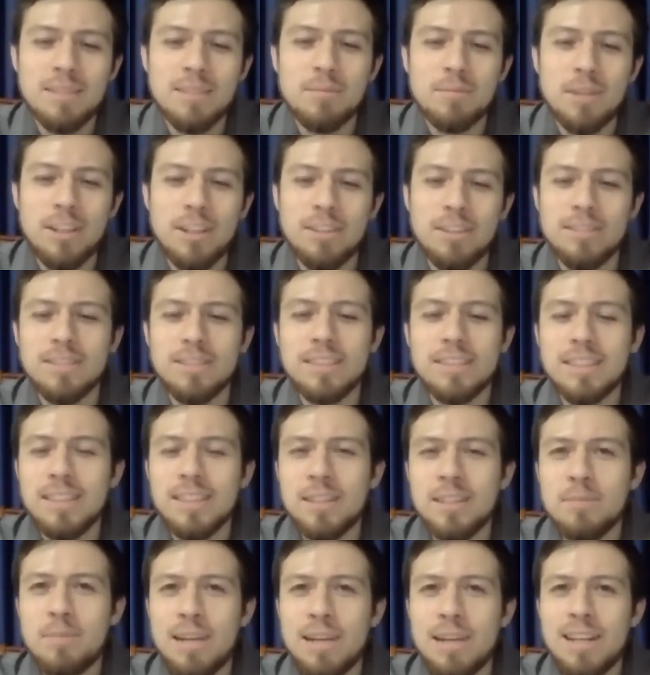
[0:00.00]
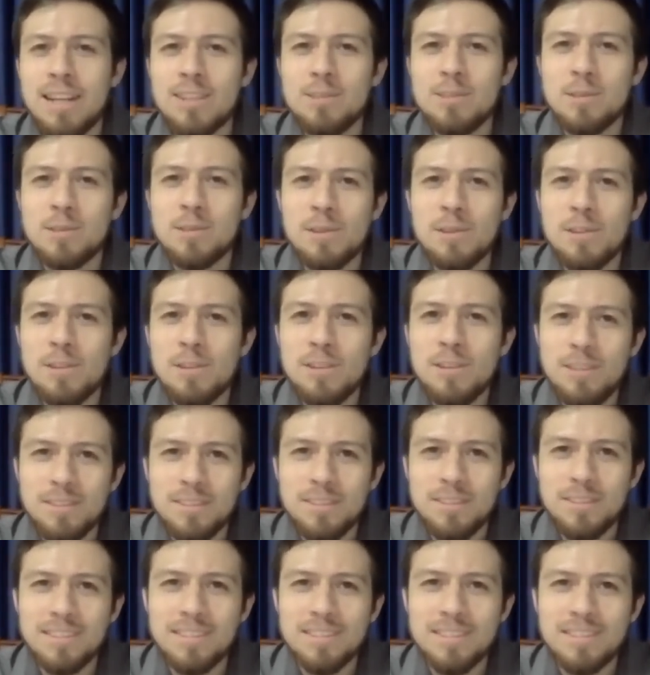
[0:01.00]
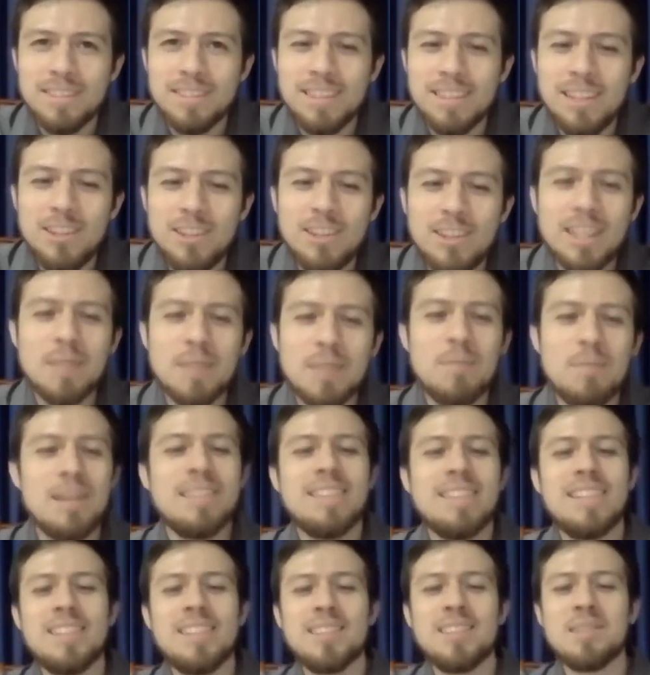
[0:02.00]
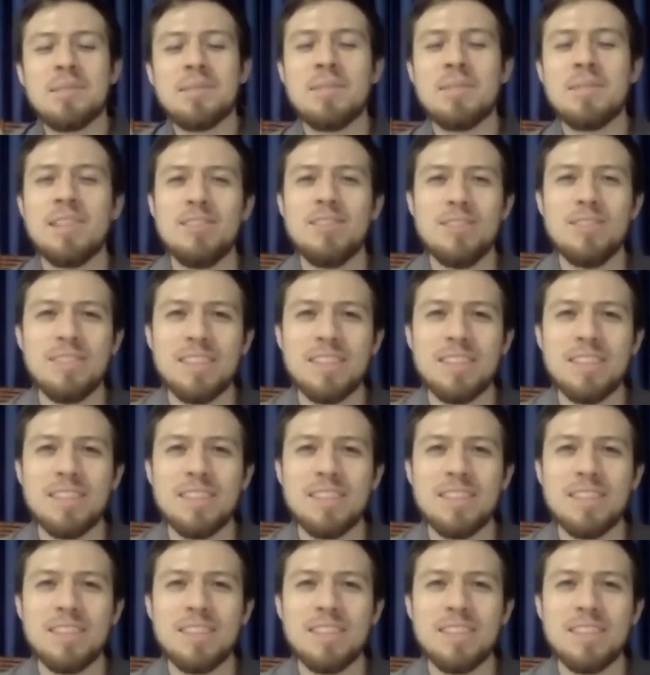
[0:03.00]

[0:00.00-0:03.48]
Bueno, para su horror, ¿qué es lo que pasa en ese momento?